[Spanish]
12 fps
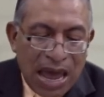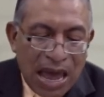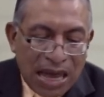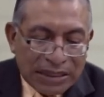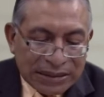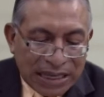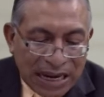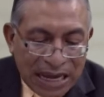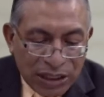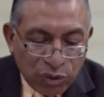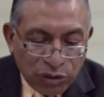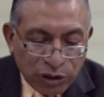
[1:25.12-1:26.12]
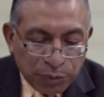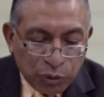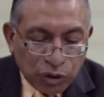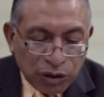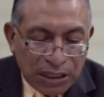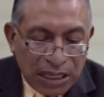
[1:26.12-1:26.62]
a Sarai tu
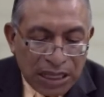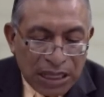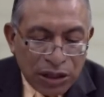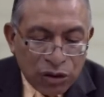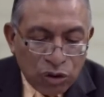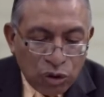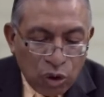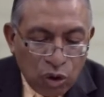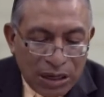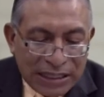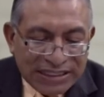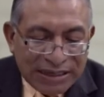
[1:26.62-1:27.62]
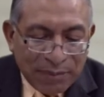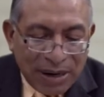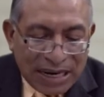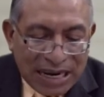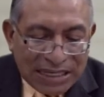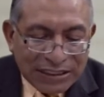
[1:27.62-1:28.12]
esposa no la
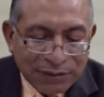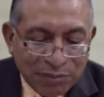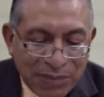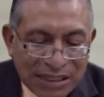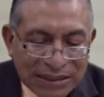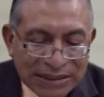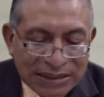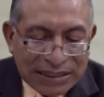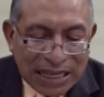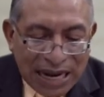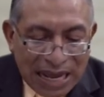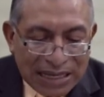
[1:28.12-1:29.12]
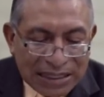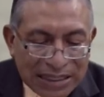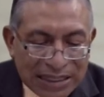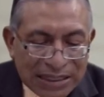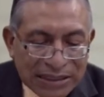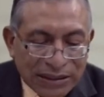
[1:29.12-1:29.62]
llamarás más Sarai,
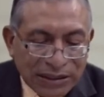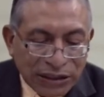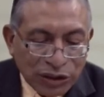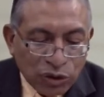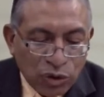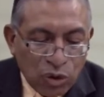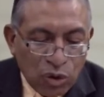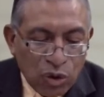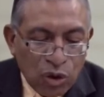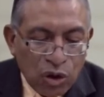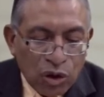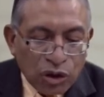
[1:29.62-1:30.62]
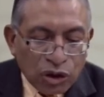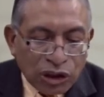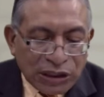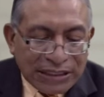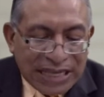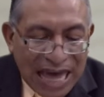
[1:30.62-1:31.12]
sino
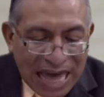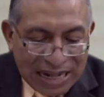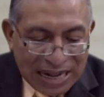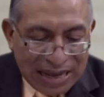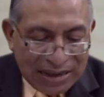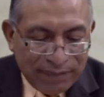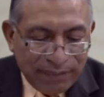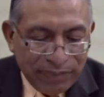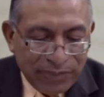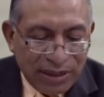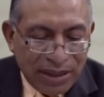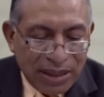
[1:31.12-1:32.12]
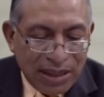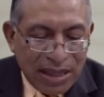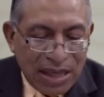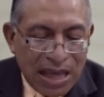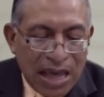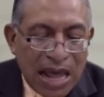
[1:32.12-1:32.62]
Sara.
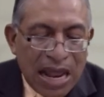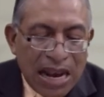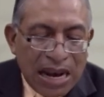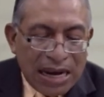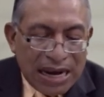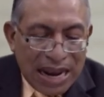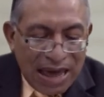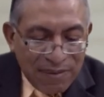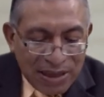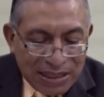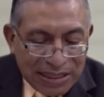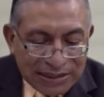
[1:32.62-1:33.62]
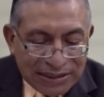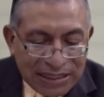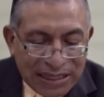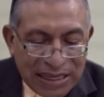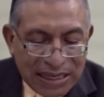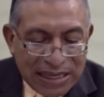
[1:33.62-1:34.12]
La
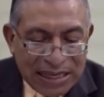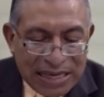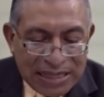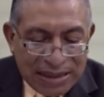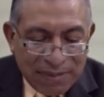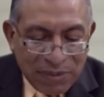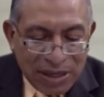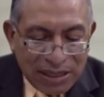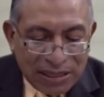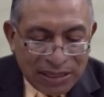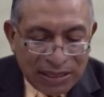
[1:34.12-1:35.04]
bendeciré y también